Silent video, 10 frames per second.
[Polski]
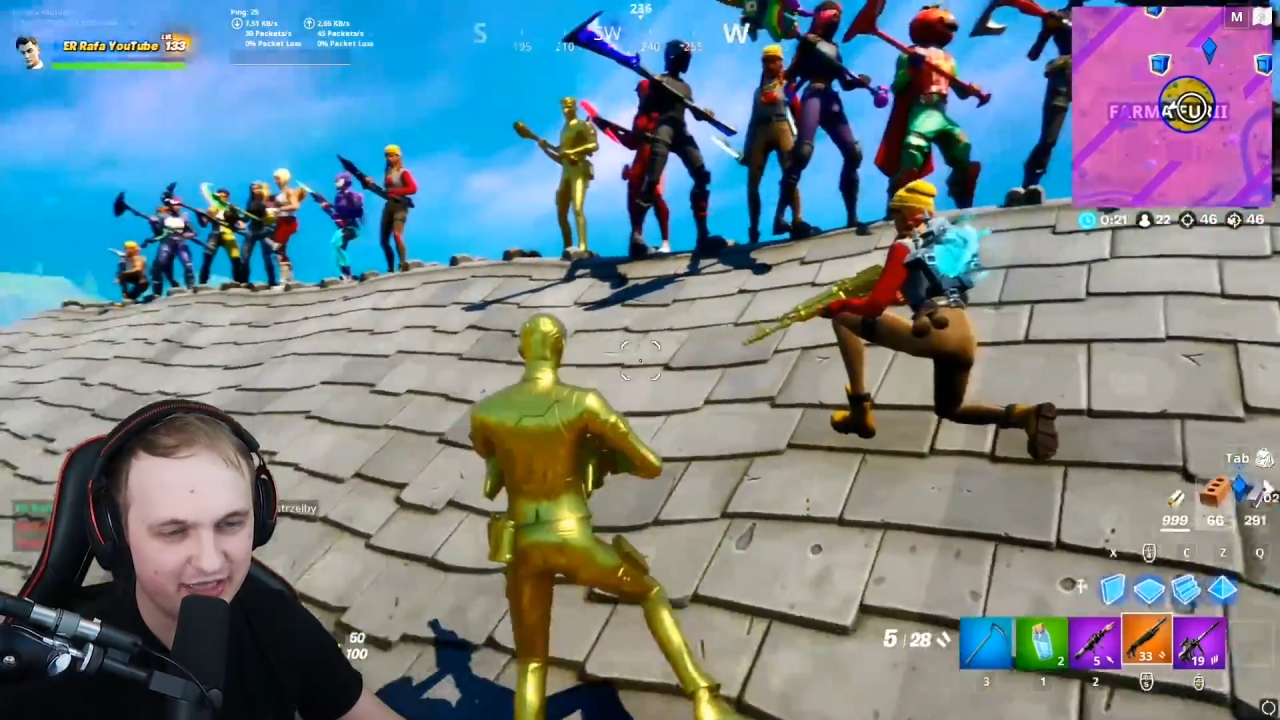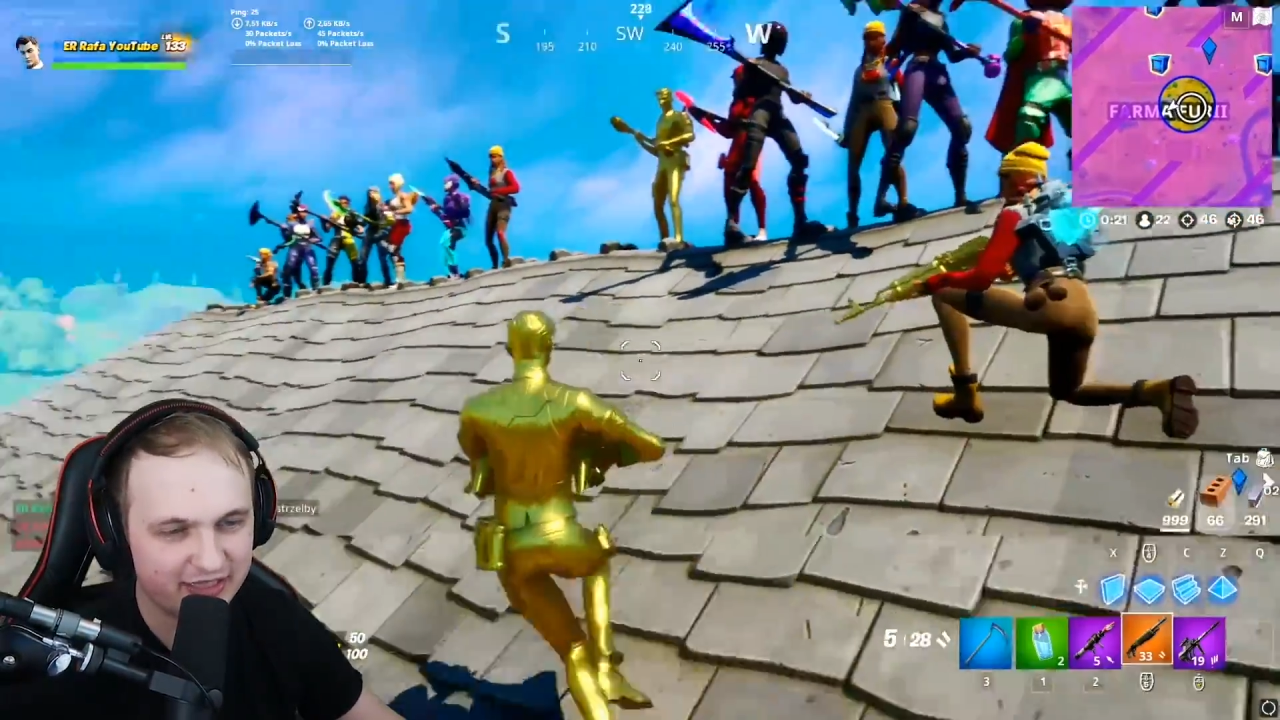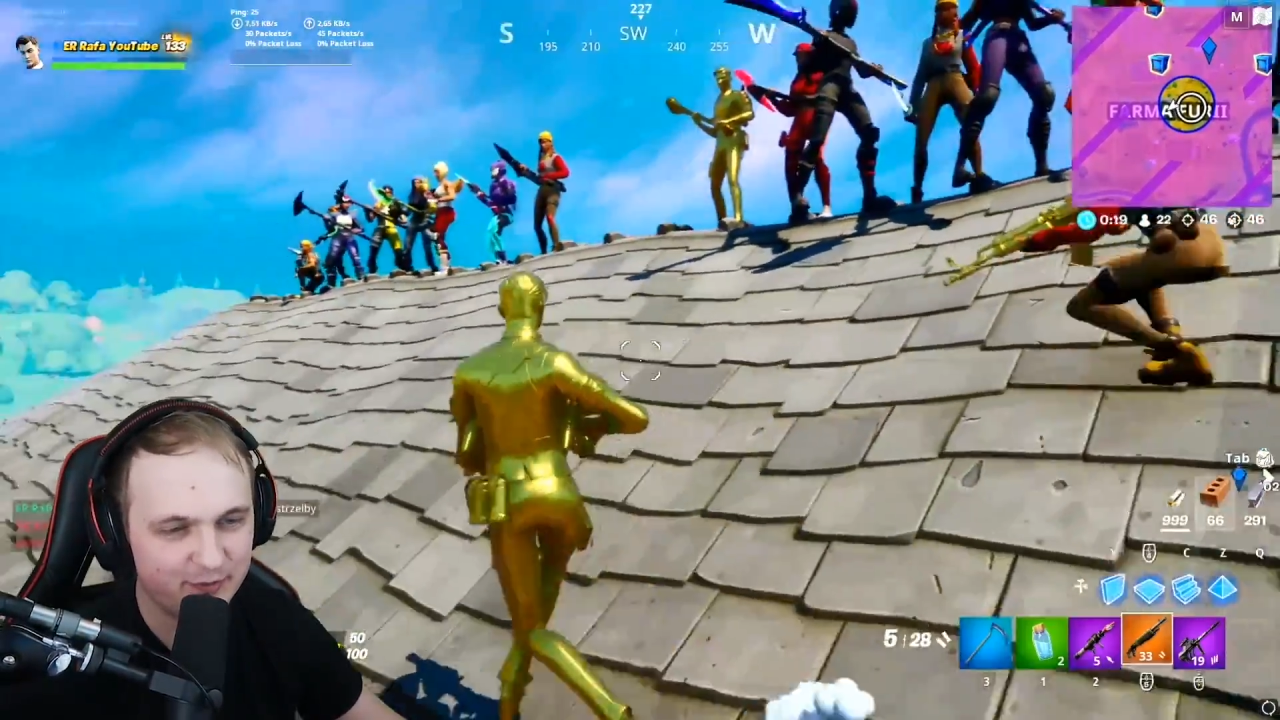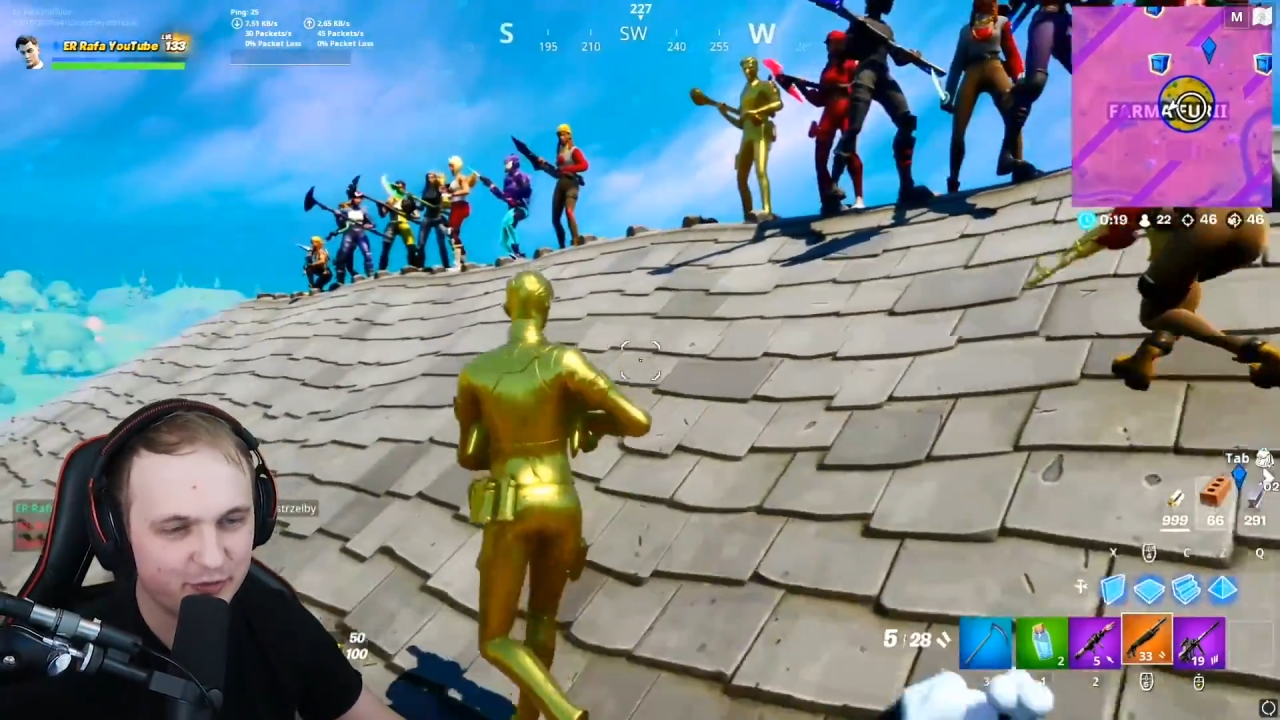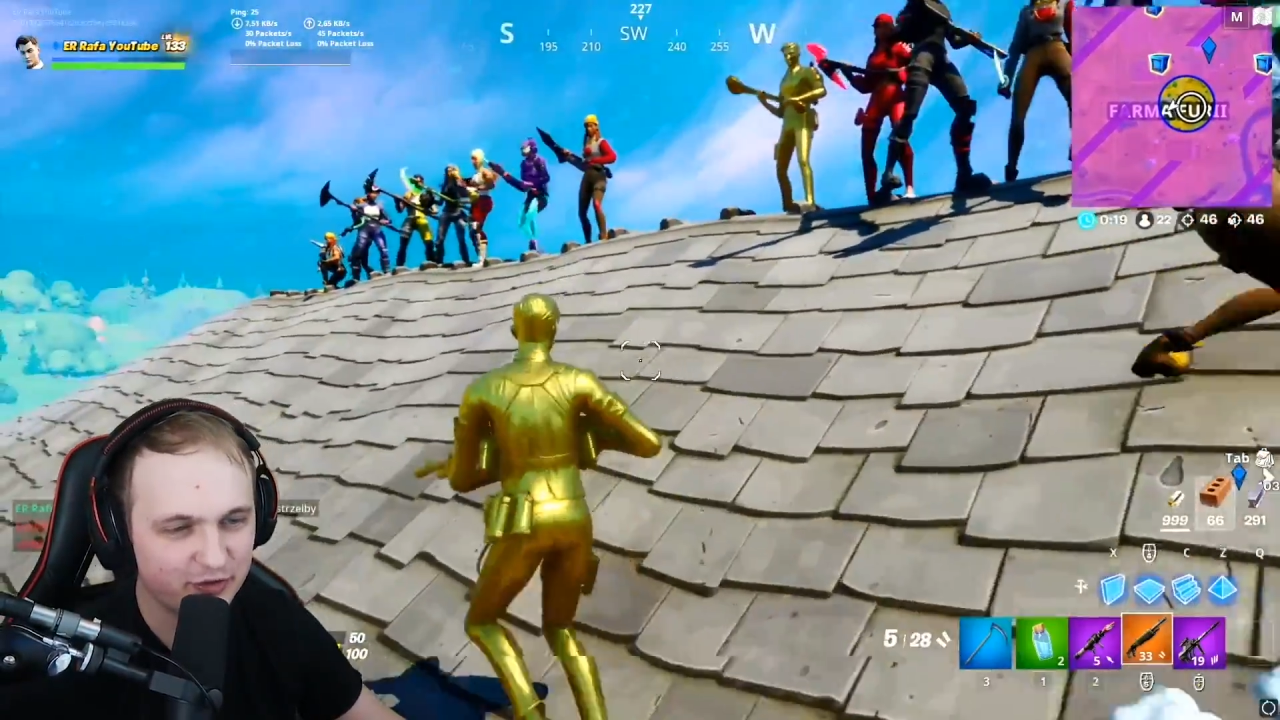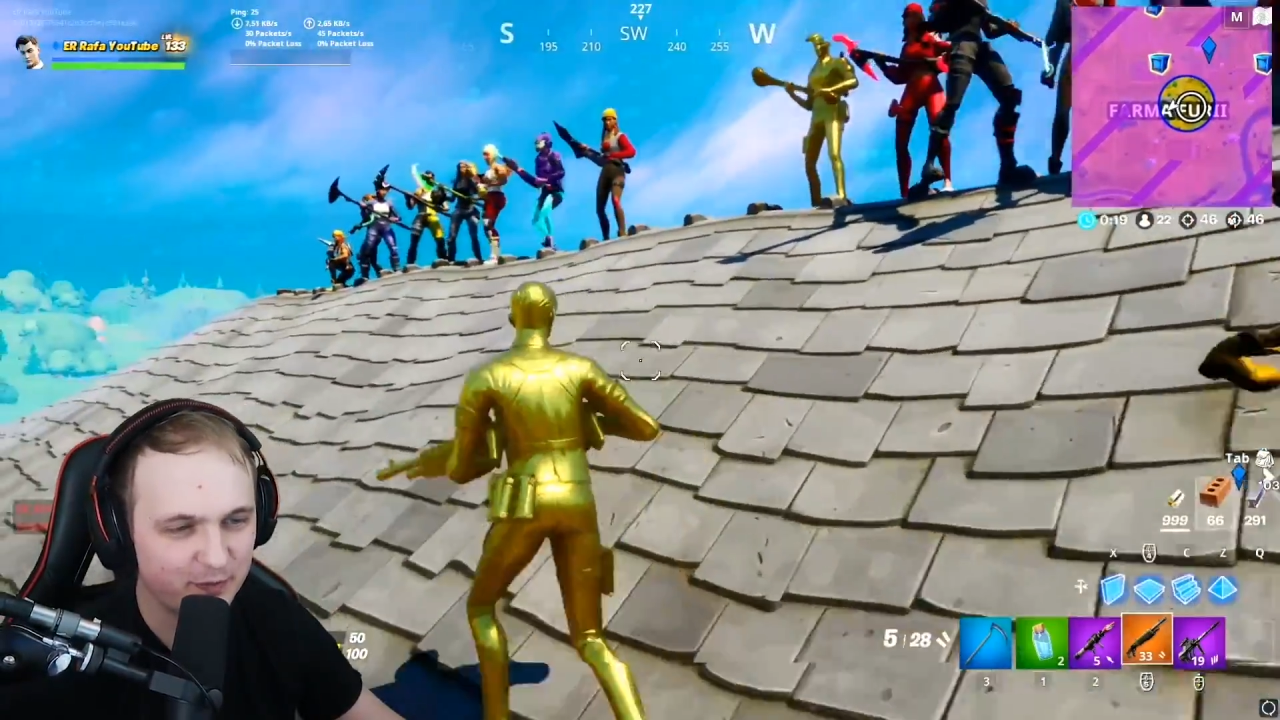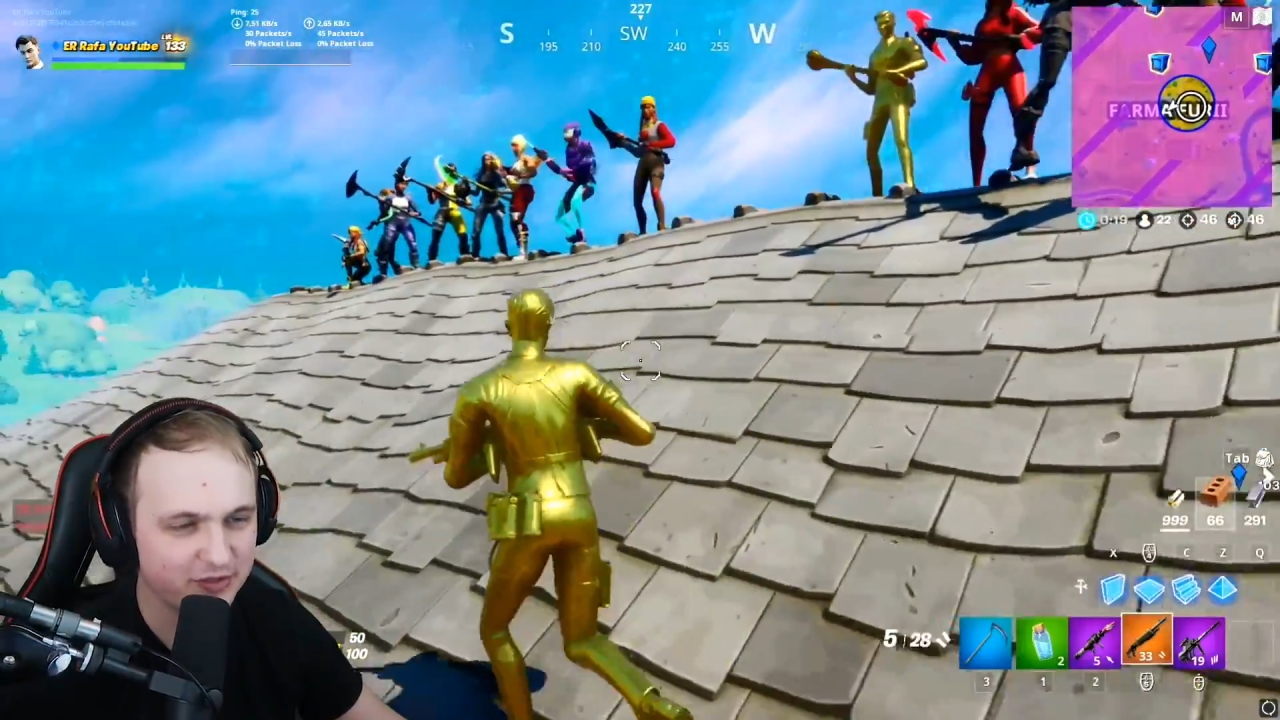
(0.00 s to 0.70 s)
Jak nie było, to